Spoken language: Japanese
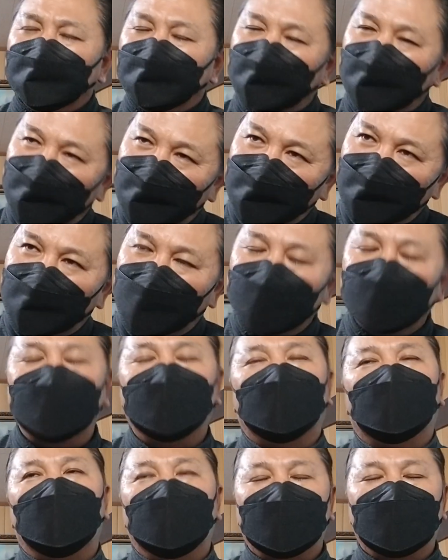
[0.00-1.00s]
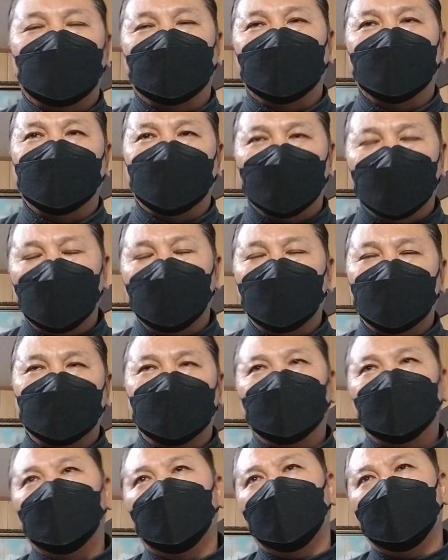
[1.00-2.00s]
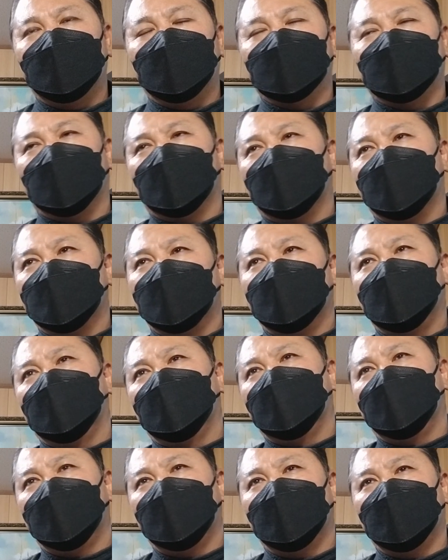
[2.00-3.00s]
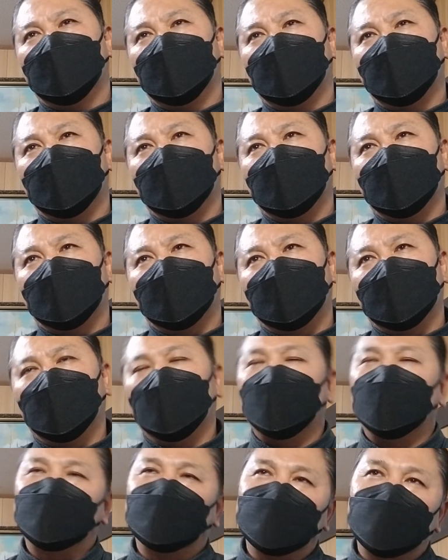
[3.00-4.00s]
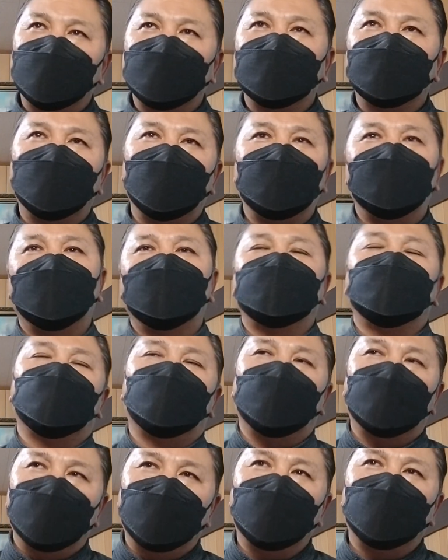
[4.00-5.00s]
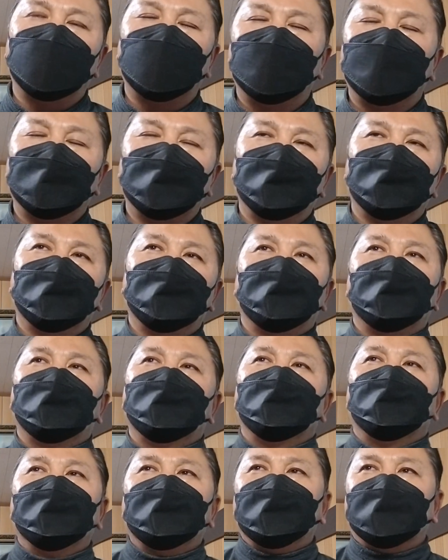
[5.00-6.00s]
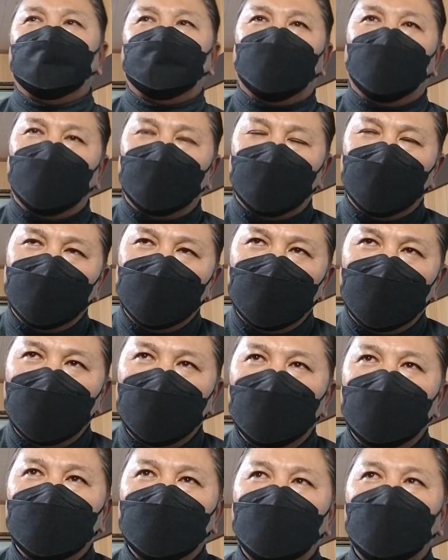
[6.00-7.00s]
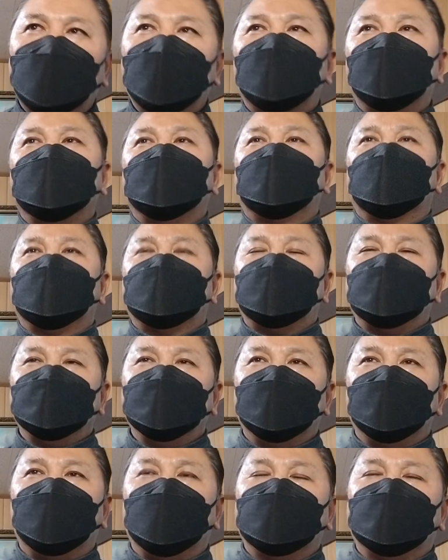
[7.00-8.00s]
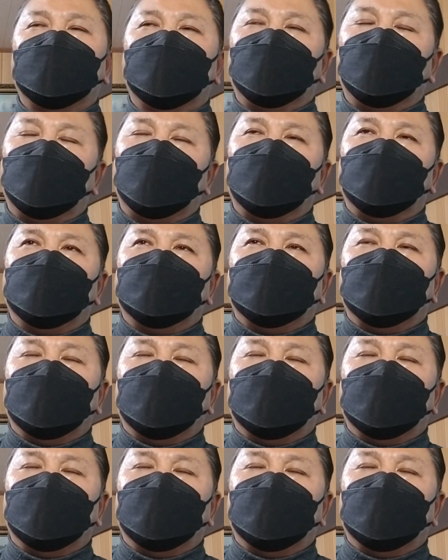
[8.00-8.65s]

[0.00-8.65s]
んっていうような感覚ですよね、まあ、従業員もそこに56人ぐらいいましたかねそこからが私のまた、